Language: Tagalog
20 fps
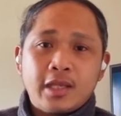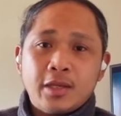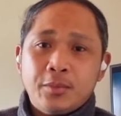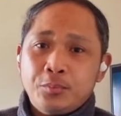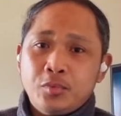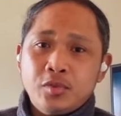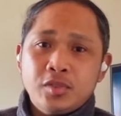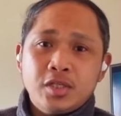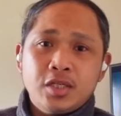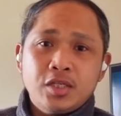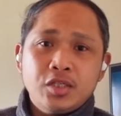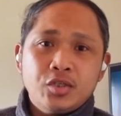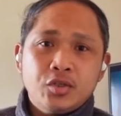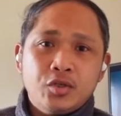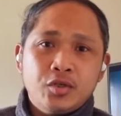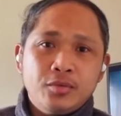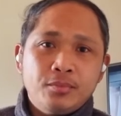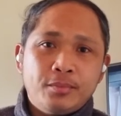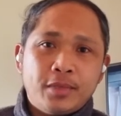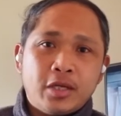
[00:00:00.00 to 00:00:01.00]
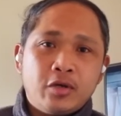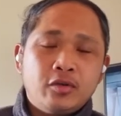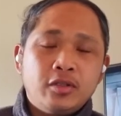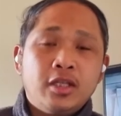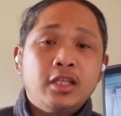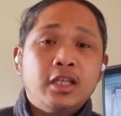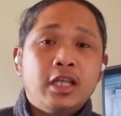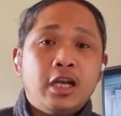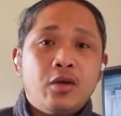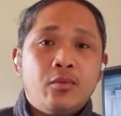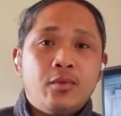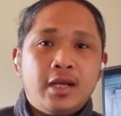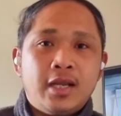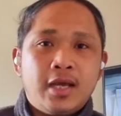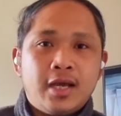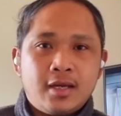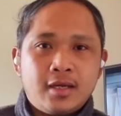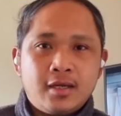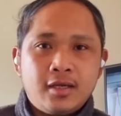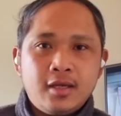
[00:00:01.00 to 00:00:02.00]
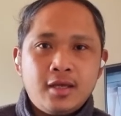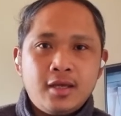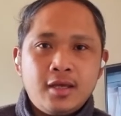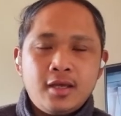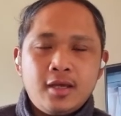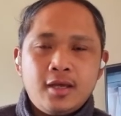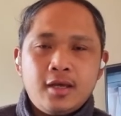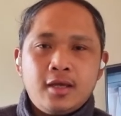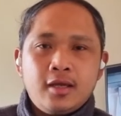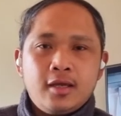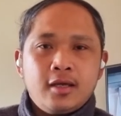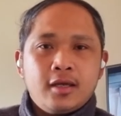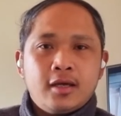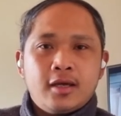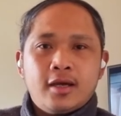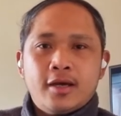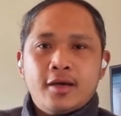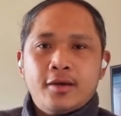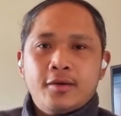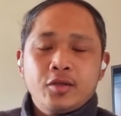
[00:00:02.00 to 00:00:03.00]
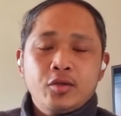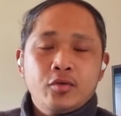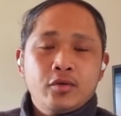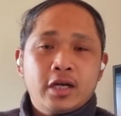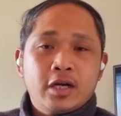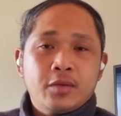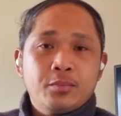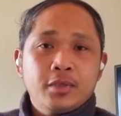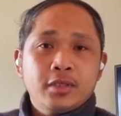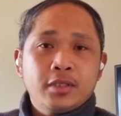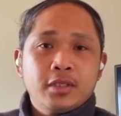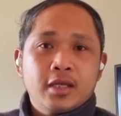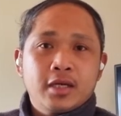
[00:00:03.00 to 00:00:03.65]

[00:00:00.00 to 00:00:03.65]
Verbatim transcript: position pero dadalawa lang. Uh, yung carpenter